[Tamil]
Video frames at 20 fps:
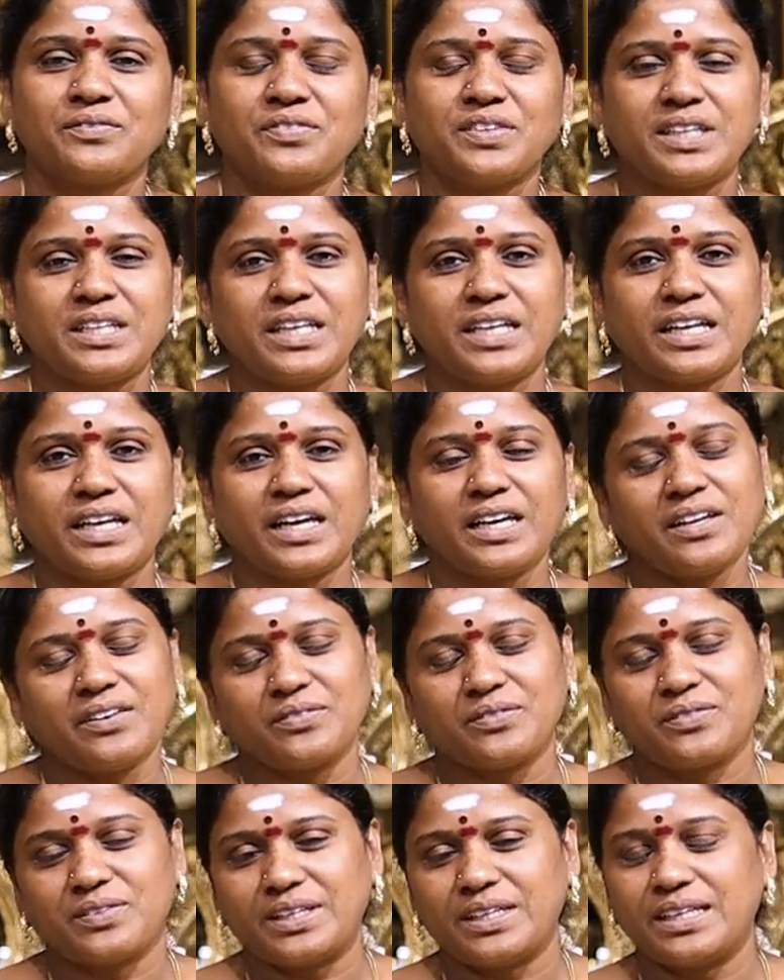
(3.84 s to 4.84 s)
விதியை
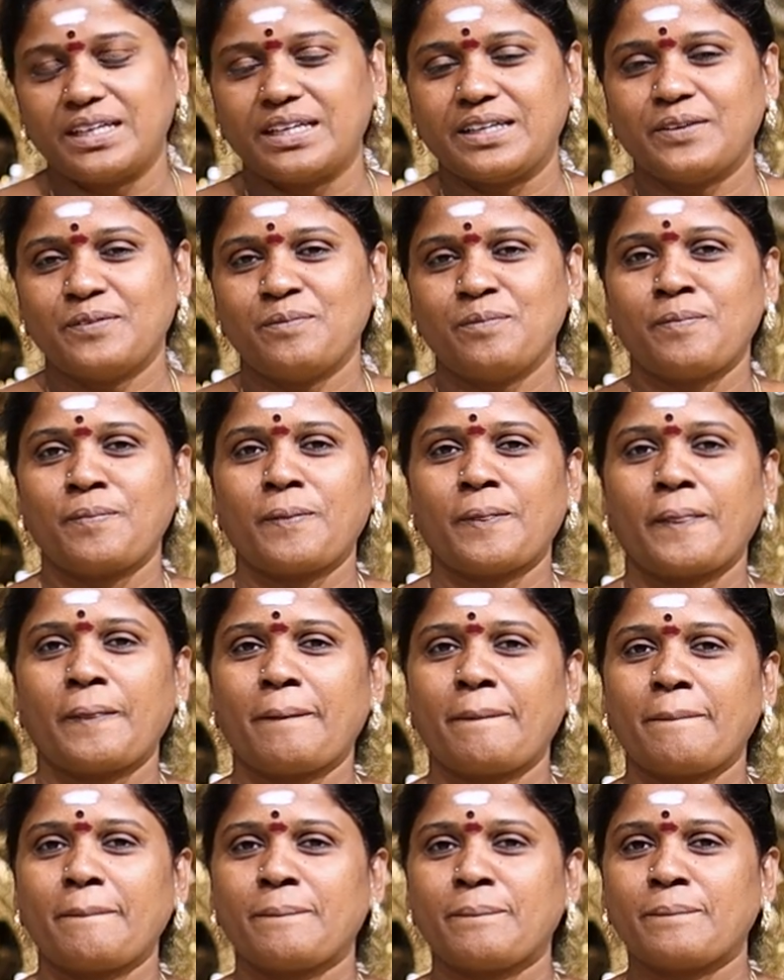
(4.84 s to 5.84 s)
வெல்ல
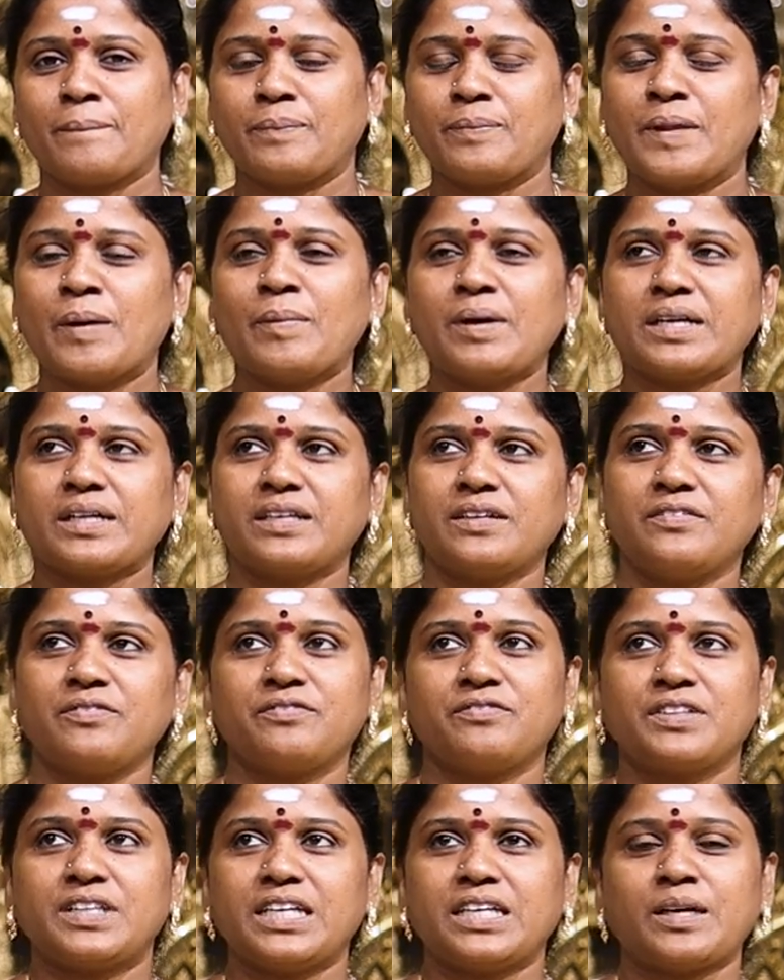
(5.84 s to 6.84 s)
நமக்கு
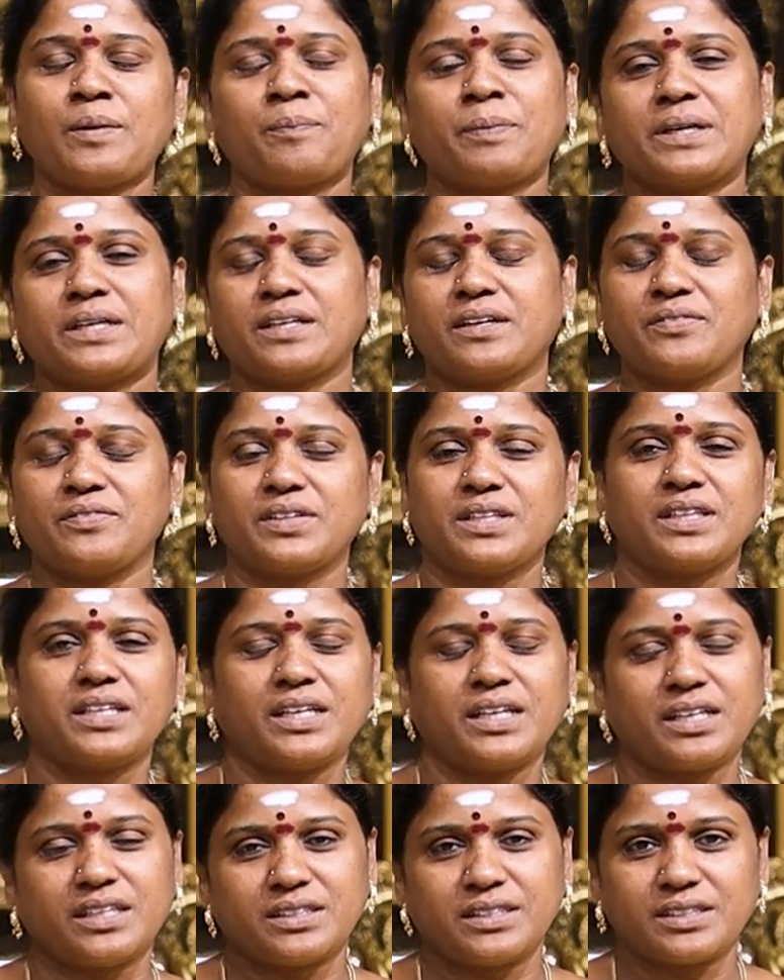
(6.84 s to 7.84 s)
விதிக்கப்பட்ட
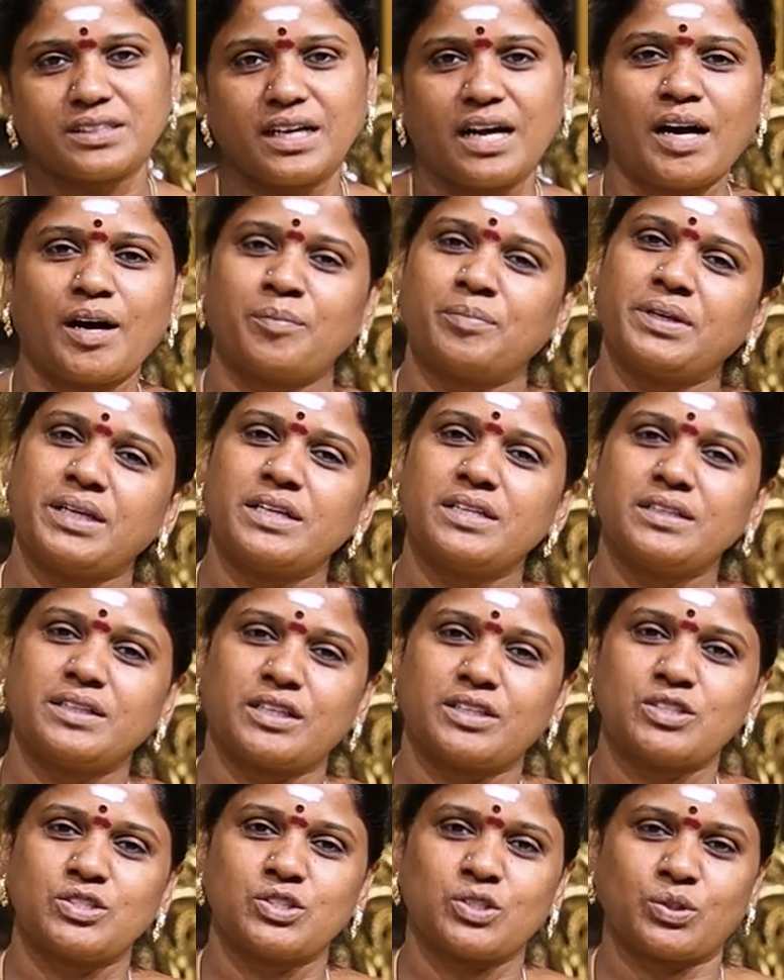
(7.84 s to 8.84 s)
விதி இதுதான் அப்படின்னு
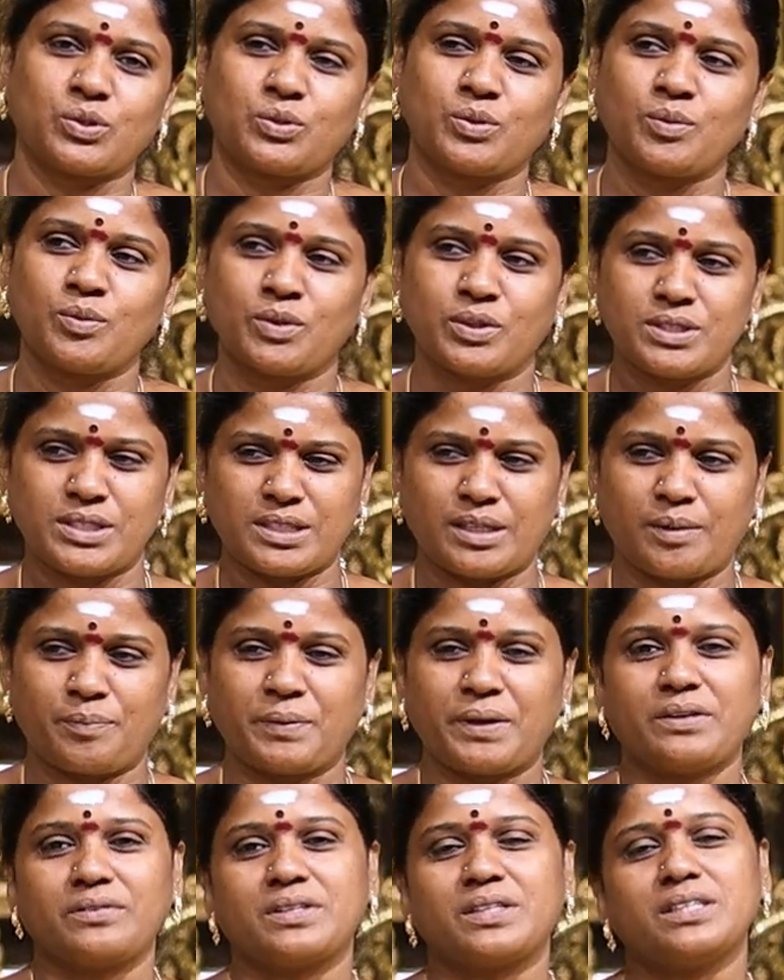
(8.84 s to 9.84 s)
தெரிஞ்சிருக்கும் ஒரு சில
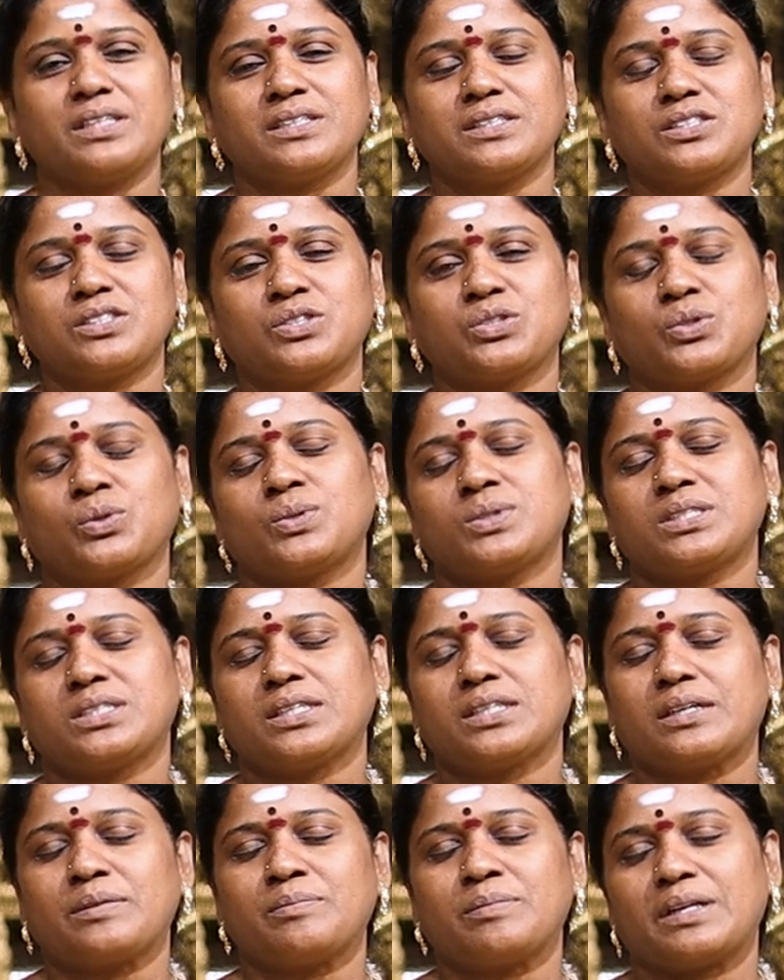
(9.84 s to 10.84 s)
பேர் வந்து
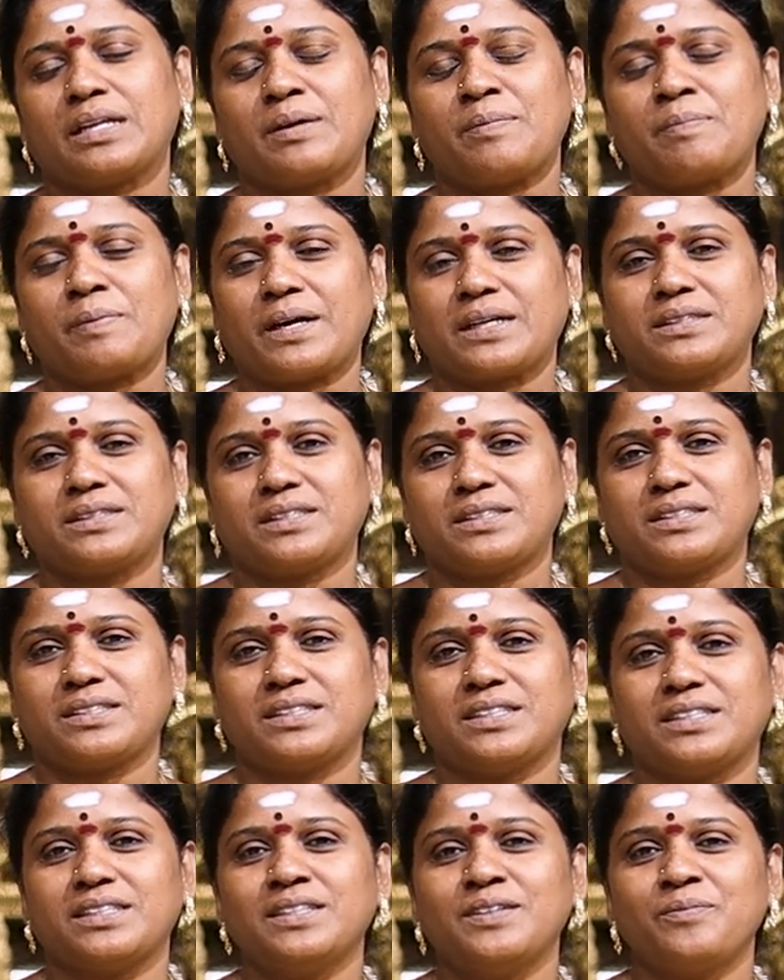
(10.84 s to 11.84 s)
ஜோசியம்லாம்
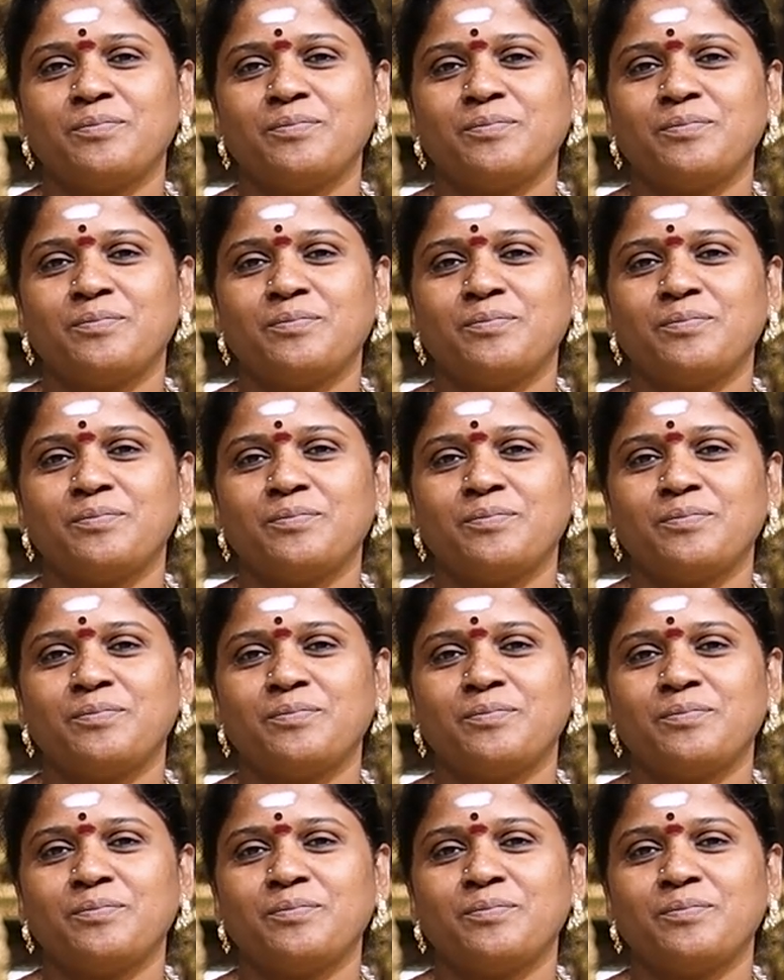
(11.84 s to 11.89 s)
பார்த்துட்டு